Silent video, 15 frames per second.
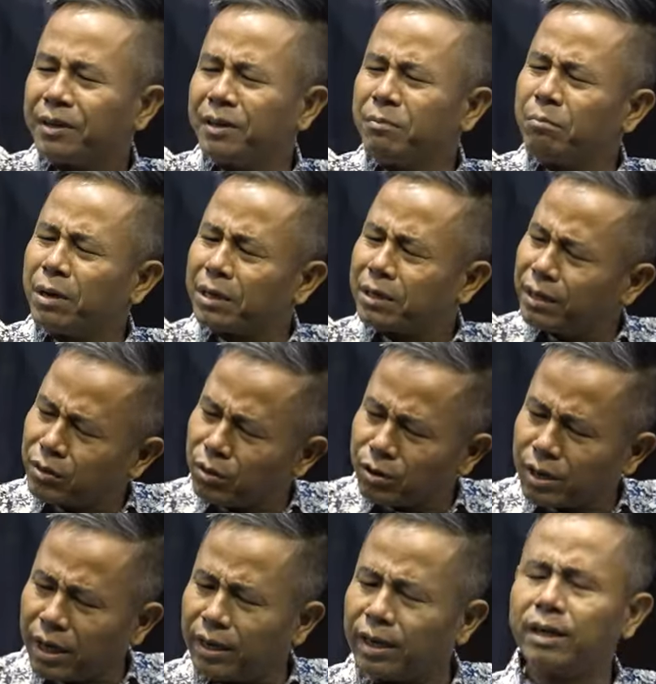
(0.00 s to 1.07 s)
Nị mất nít
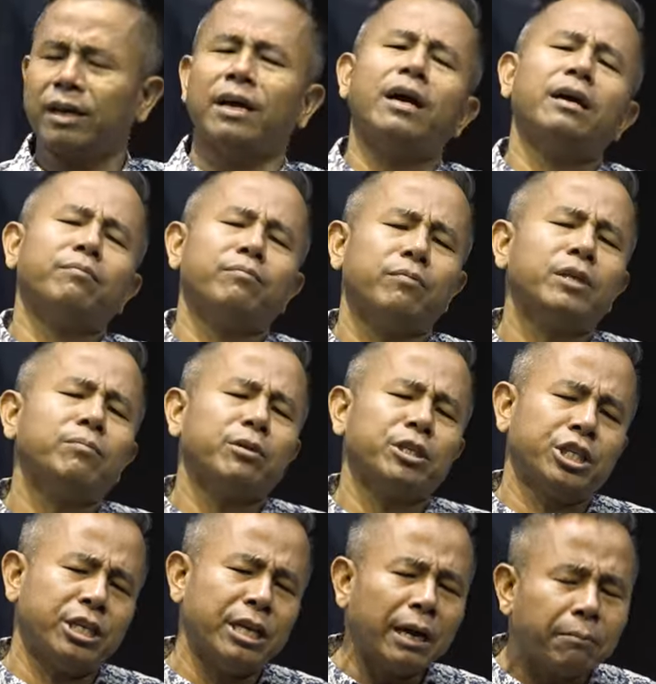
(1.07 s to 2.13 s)
chuông ca nè khá ách miền mà
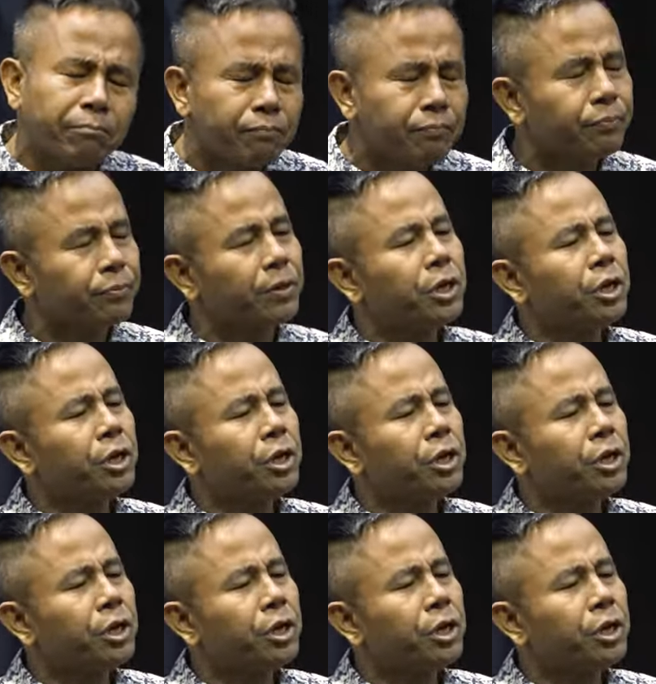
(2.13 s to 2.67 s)
chăm